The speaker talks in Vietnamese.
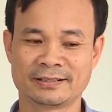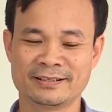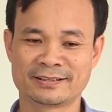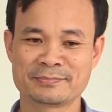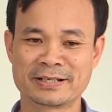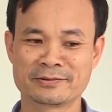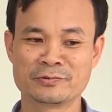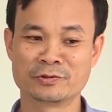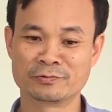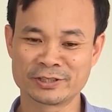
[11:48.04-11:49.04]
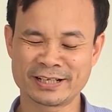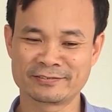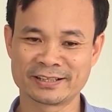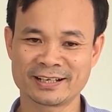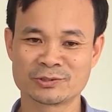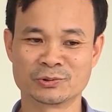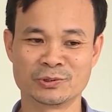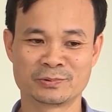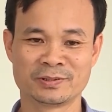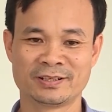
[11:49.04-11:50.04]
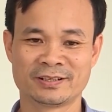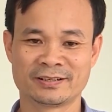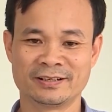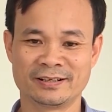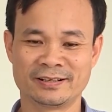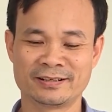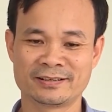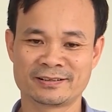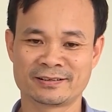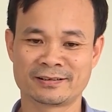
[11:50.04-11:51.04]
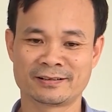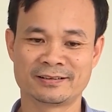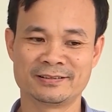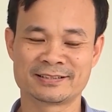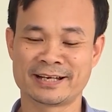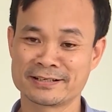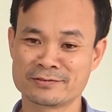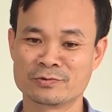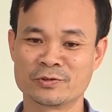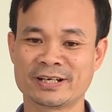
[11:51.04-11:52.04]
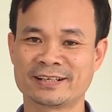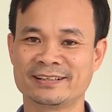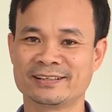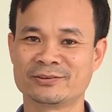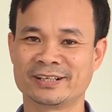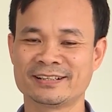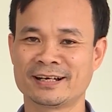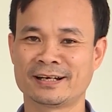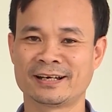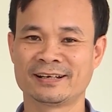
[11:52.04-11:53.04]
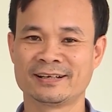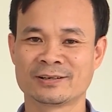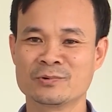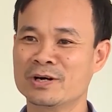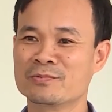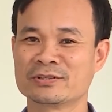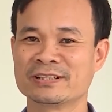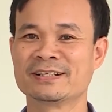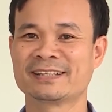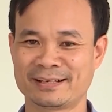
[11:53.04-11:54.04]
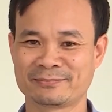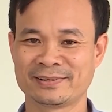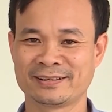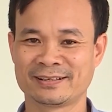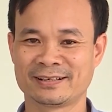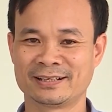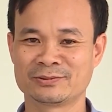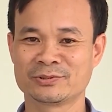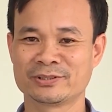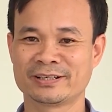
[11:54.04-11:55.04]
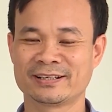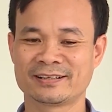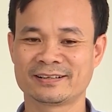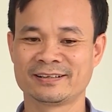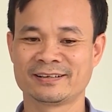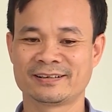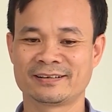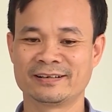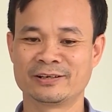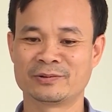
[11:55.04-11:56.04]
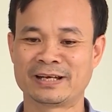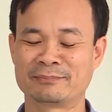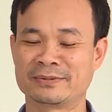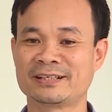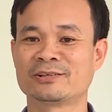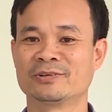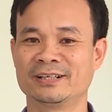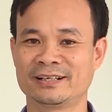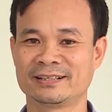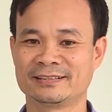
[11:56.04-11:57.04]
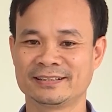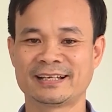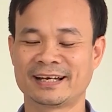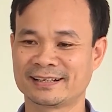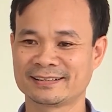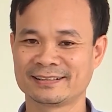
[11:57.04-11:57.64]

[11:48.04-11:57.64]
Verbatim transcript: Khi được tiếp cận với nguồn vốn này thì các thủ tục để được giải ngân nguồn vốn này thì tôi thấy rằng là cũng không có gì phức tạp. Chúng tôi đều làm rất là thuận lợi, dễ dàng.